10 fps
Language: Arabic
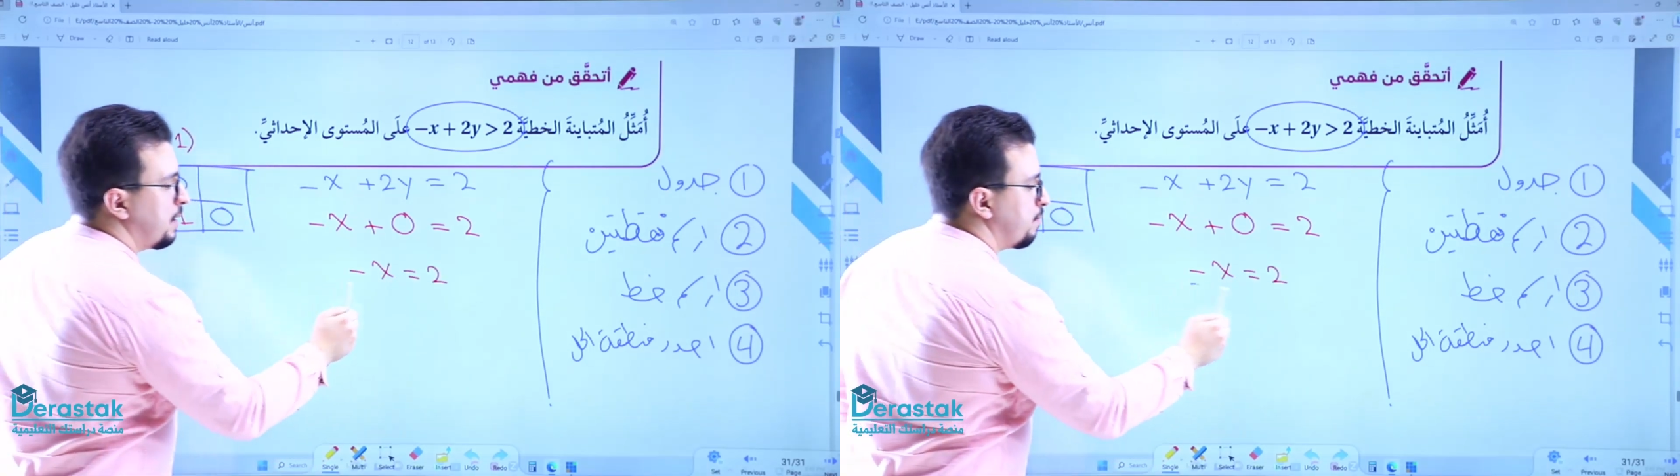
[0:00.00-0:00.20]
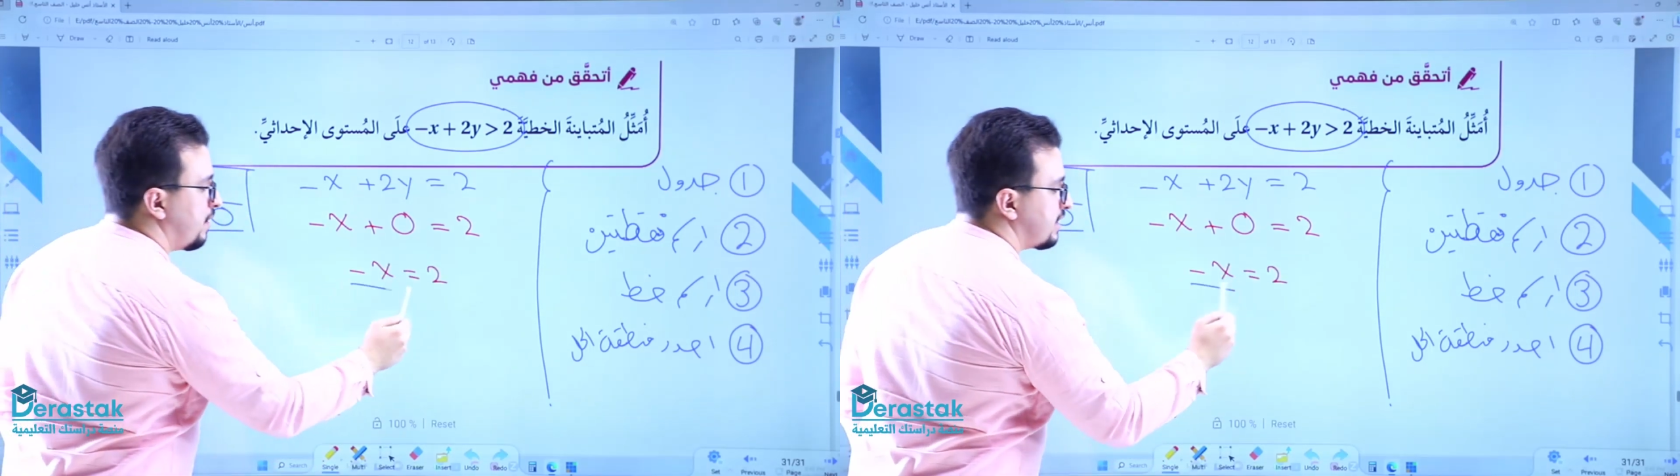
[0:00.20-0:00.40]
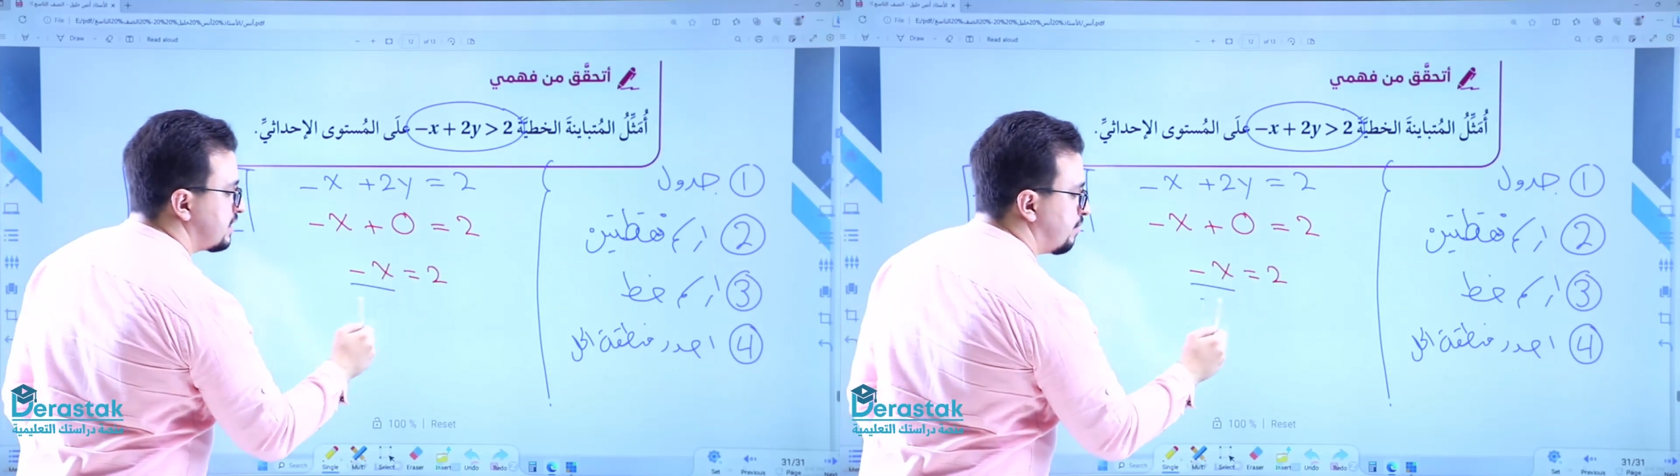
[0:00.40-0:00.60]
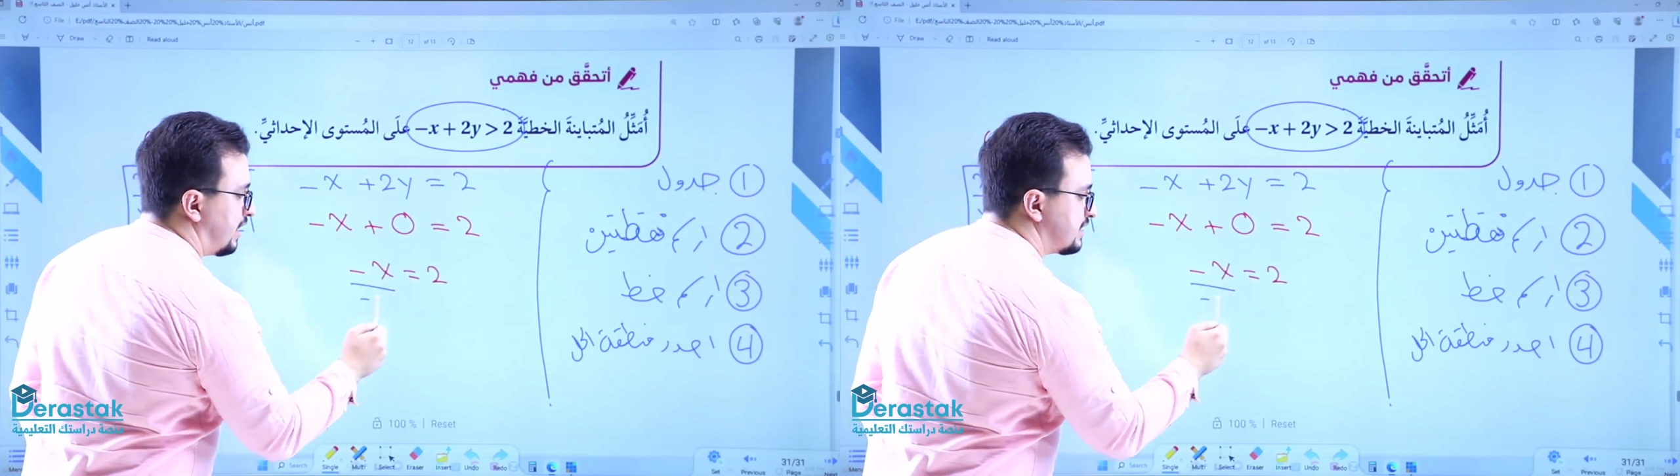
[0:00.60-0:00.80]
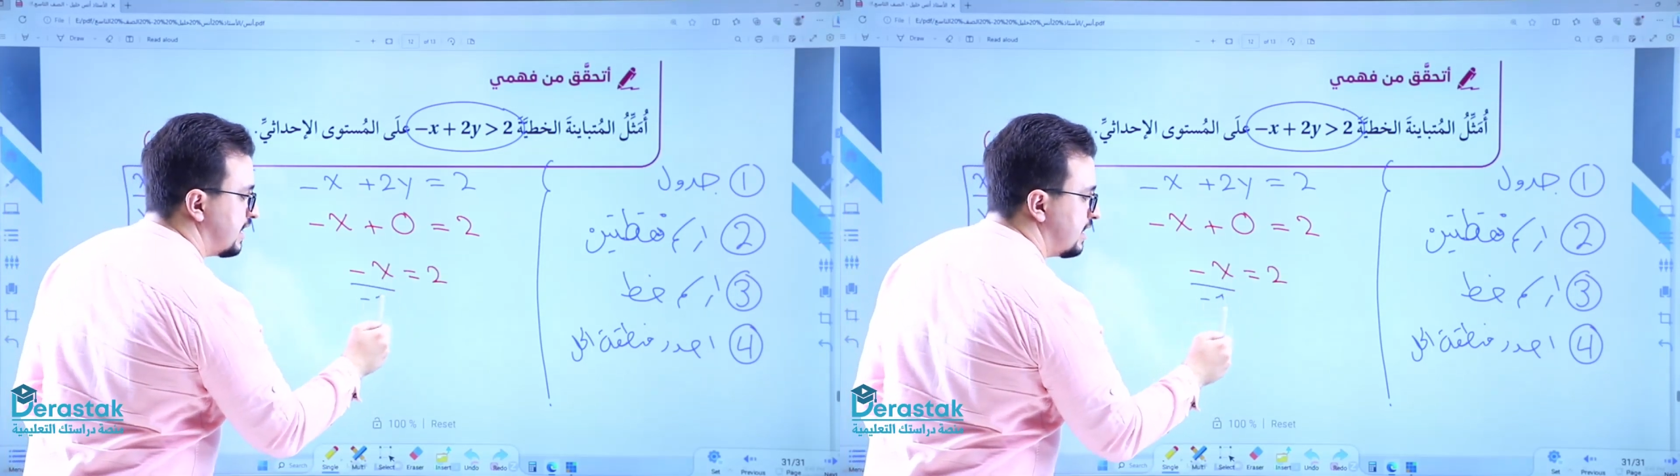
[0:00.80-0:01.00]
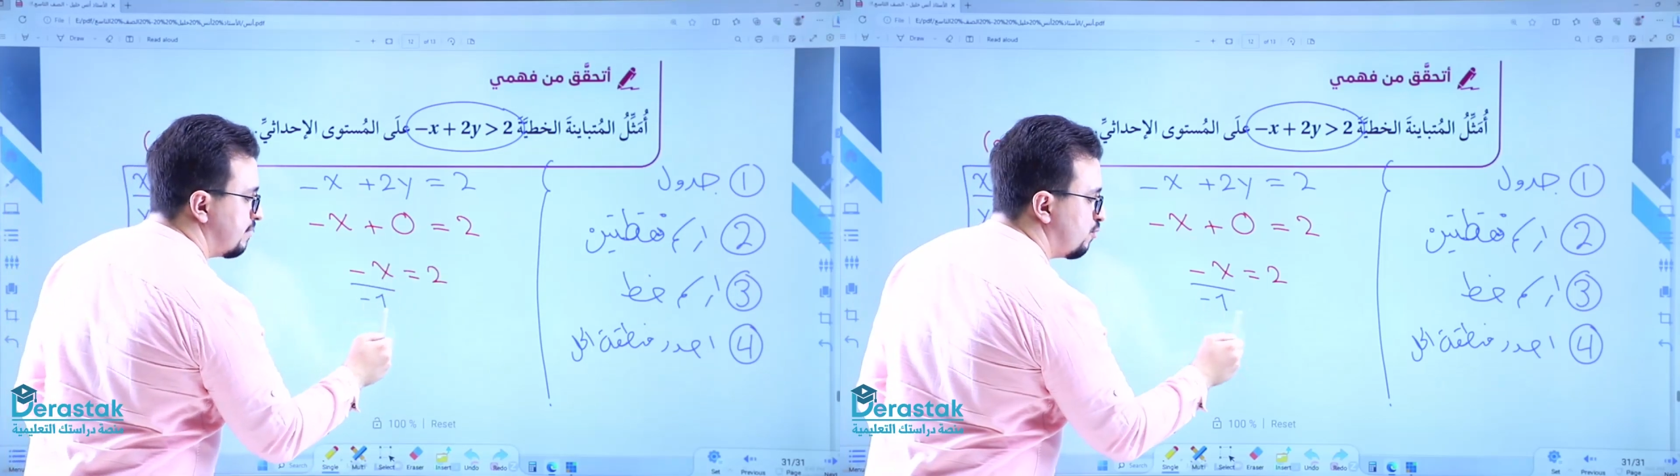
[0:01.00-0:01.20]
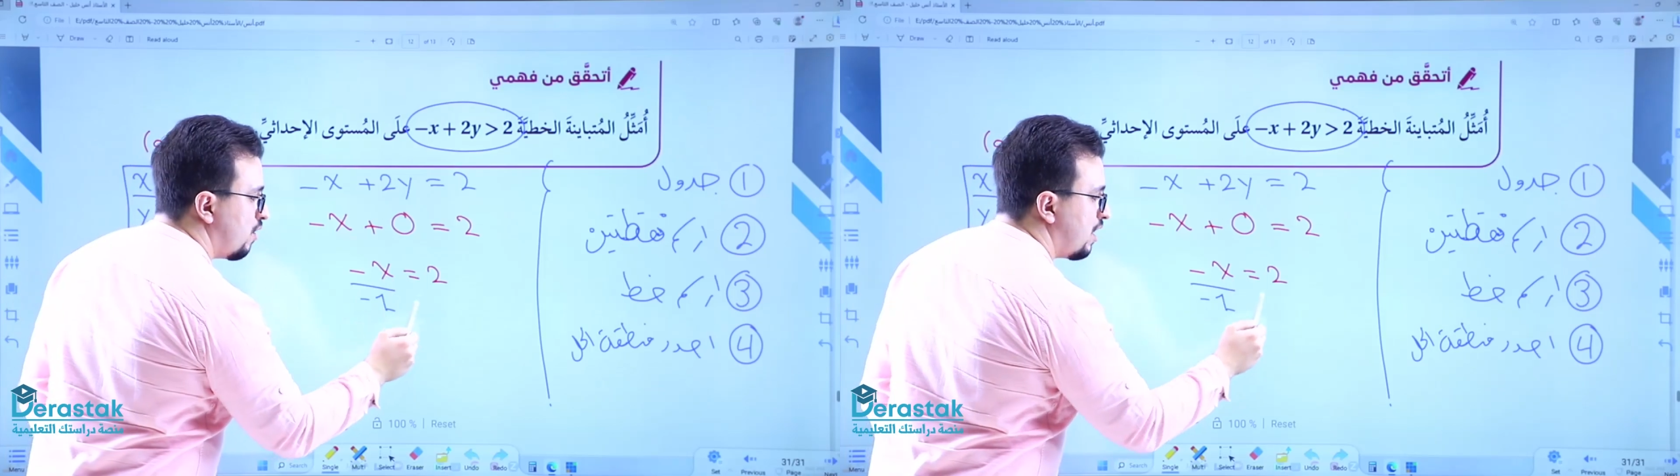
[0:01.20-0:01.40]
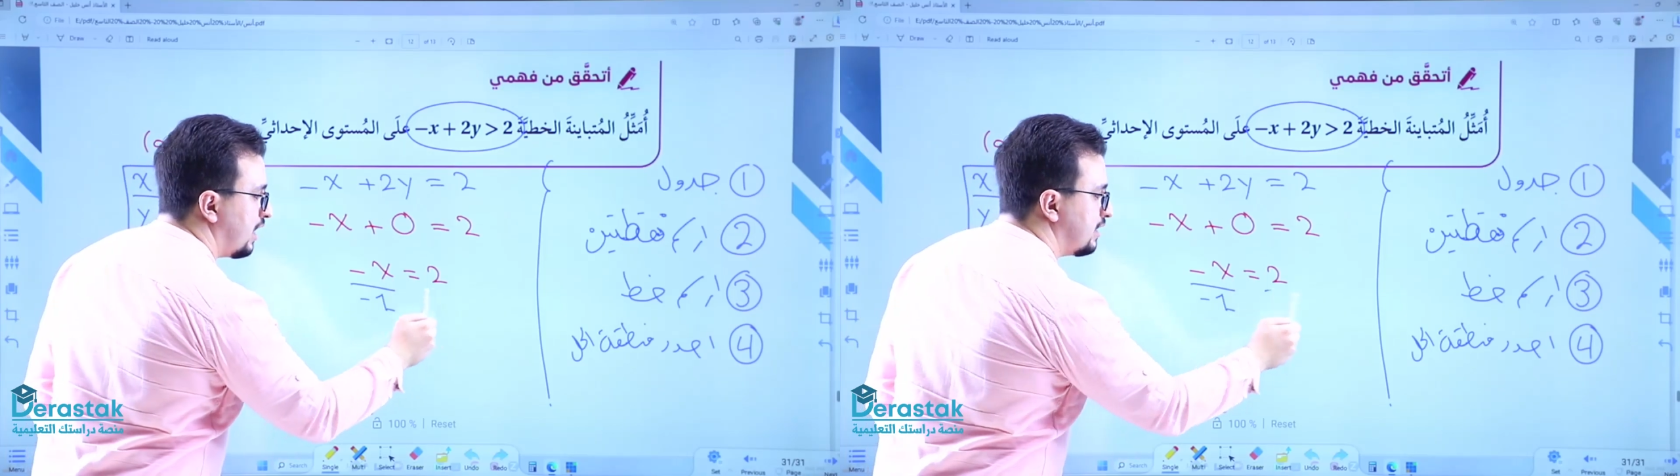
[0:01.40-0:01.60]
بقسم على سالب
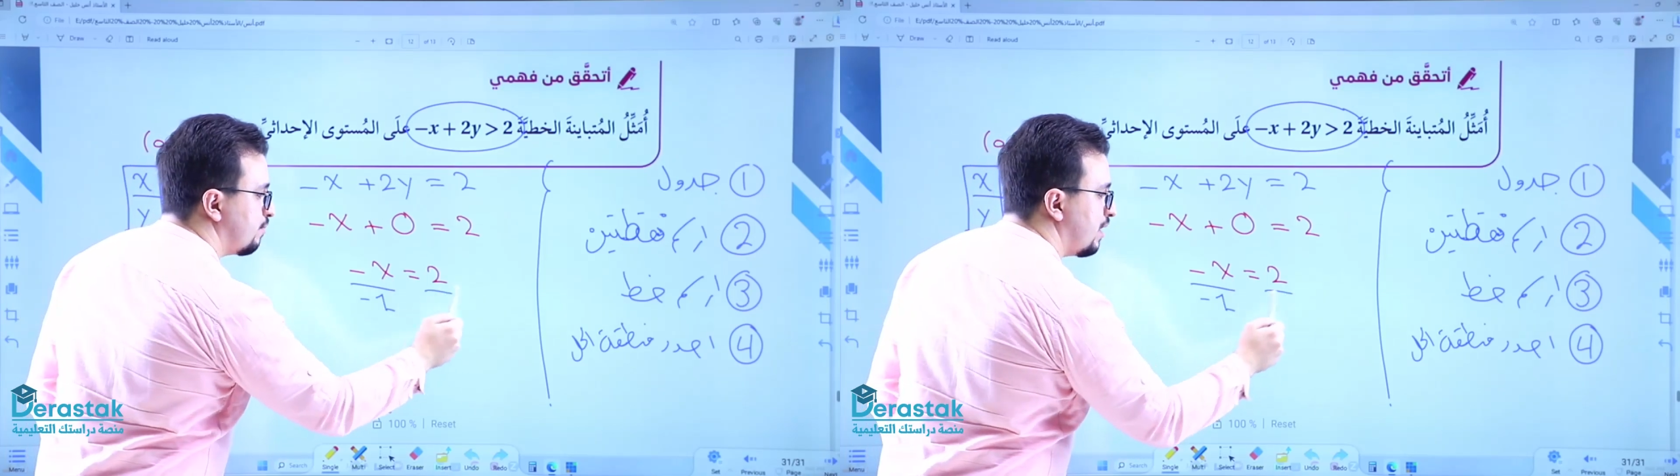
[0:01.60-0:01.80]
واحد